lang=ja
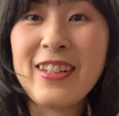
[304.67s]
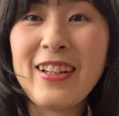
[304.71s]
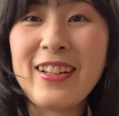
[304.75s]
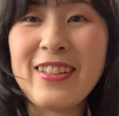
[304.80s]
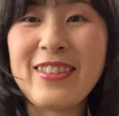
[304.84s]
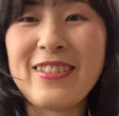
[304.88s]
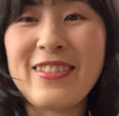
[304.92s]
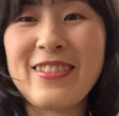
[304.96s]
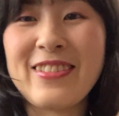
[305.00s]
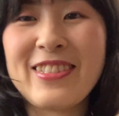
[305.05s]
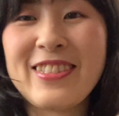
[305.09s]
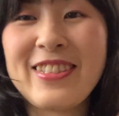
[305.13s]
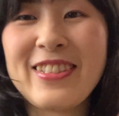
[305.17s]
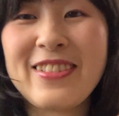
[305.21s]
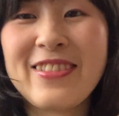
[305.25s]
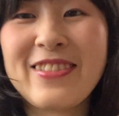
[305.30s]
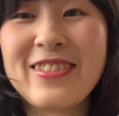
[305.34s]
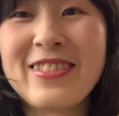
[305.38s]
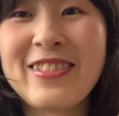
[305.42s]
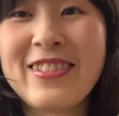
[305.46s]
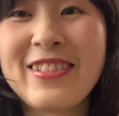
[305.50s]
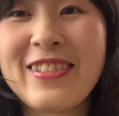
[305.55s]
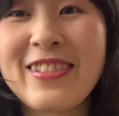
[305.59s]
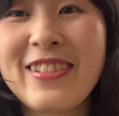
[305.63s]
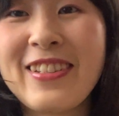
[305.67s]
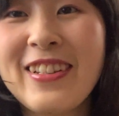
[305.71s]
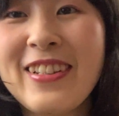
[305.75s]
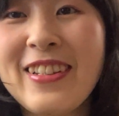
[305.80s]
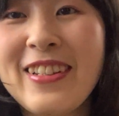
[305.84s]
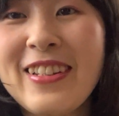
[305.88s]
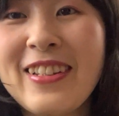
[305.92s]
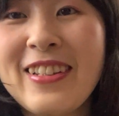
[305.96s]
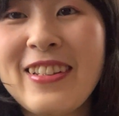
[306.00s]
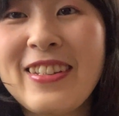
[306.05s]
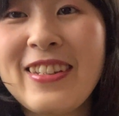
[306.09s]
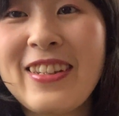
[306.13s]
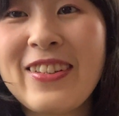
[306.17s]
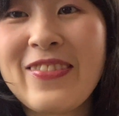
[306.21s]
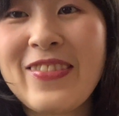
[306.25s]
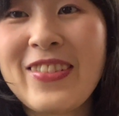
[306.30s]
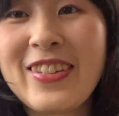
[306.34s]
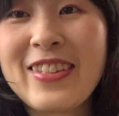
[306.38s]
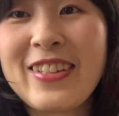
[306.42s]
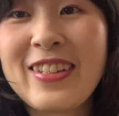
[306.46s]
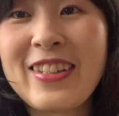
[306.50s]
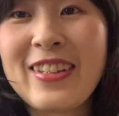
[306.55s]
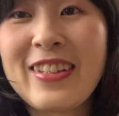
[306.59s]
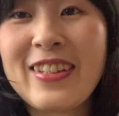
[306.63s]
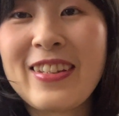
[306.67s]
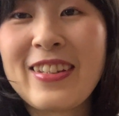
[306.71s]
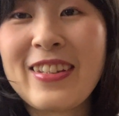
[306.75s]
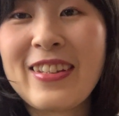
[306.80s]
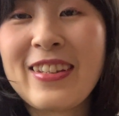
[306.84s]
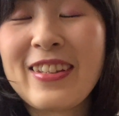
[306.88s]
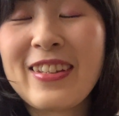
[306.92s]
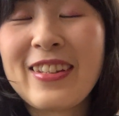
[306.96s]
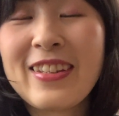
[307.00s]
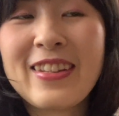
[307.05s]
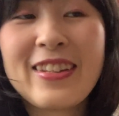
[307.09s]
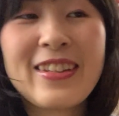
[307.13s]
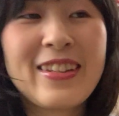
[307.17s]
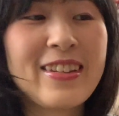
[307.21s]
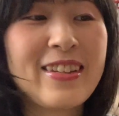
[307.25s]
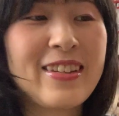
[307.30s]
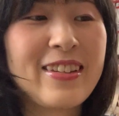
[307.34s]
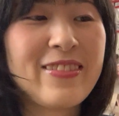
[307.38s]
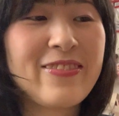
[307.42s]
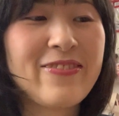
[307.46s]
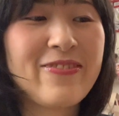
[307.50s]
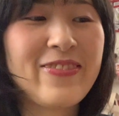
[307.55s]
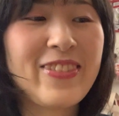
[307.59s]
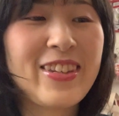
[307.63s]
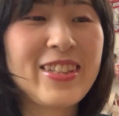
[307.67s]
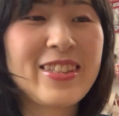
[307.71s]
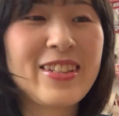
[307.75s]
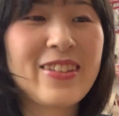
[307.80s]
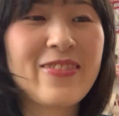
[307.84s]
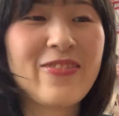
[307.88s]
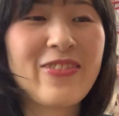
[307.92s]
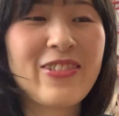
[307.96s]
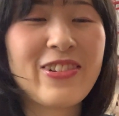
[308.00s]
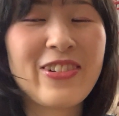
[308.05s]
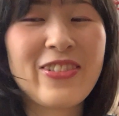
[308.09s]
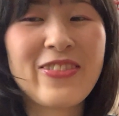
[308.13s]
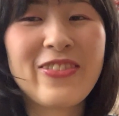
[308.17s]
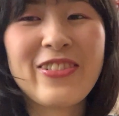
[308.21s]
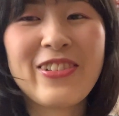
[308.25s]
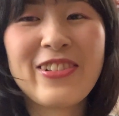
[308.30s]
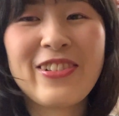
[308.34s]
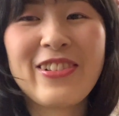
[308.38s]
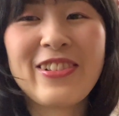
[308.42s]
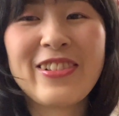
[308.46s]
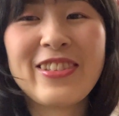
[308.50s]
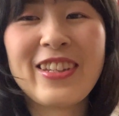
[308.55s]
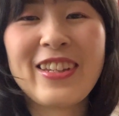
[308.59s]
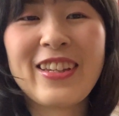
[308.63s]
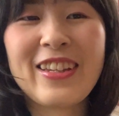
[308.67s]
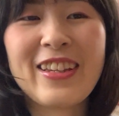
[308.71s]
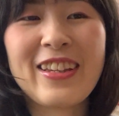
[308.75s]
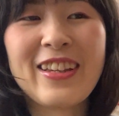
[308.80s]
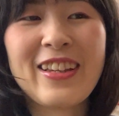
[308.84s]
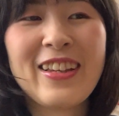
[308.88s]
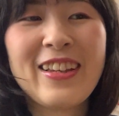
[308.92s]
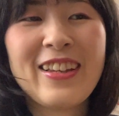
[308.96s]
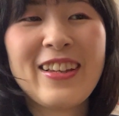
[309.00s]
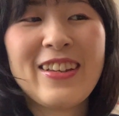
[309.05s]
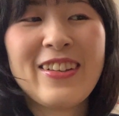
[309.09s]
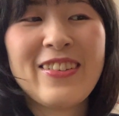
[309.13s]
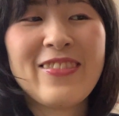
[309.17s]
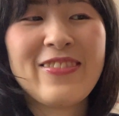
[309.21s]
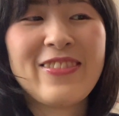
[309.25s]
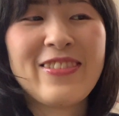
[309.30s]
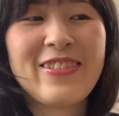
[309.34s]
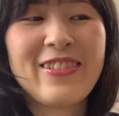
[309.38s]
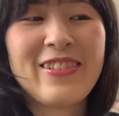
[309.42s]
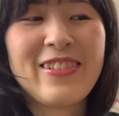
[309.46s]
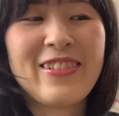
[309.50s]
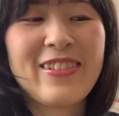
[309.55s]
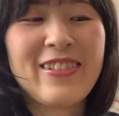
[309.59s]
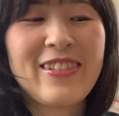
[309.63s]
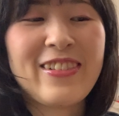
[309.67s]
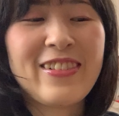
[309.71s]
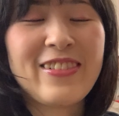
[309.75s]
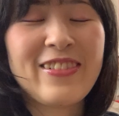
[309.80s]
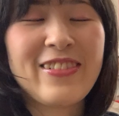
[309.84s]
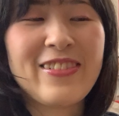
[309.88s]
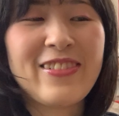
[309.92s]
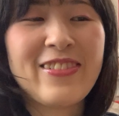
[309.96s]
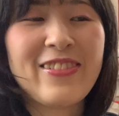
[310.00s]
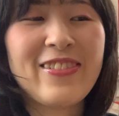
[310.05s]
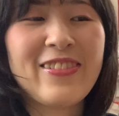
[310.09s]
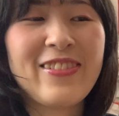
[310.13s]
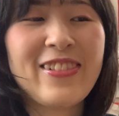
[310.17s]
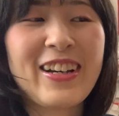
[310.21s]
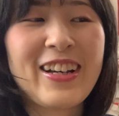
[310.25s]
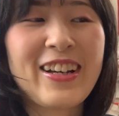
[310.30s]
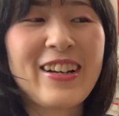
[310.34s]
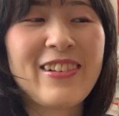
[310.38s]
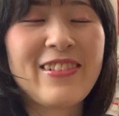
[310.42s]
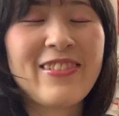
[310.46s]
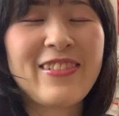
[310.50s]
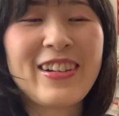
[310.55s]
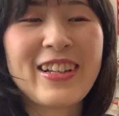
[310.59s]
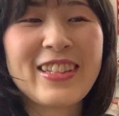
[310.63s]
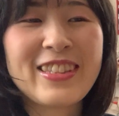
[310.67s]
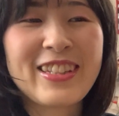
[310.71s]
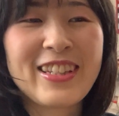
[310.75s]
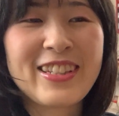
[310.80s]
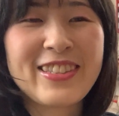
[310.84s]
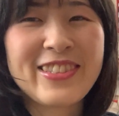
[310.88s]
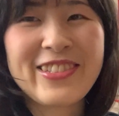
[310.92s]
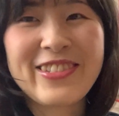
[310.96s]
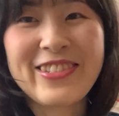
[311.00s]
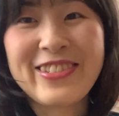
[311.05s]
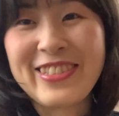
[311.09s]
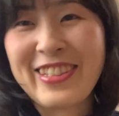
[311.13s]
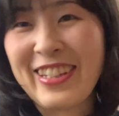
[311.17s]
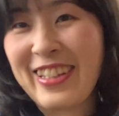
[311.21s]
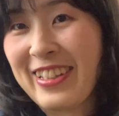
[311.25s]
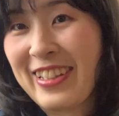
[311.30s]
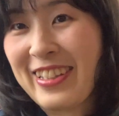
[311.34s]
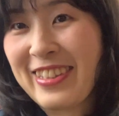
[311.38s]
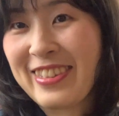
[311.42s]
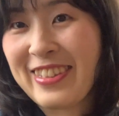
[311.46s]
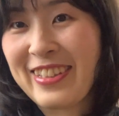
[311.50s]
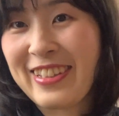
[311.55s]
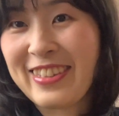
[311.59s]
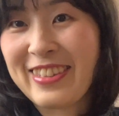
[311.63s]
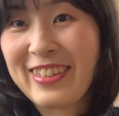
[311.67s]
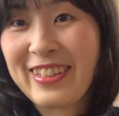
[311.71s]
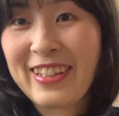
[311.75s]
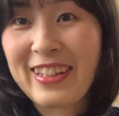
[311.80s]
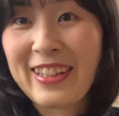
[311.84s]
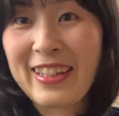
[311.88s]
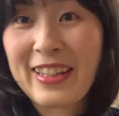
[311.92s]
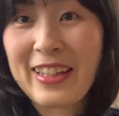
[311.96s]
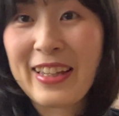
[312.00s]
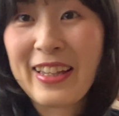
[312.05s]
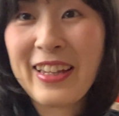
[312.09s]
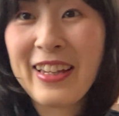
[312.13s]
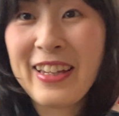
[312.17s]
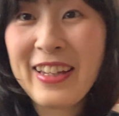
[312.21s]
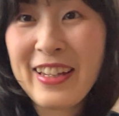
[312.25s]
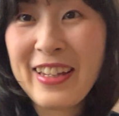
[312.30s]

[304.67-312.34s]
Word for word: あの仕事辞めてめちゃボロボロでもう終わったゾーンになってて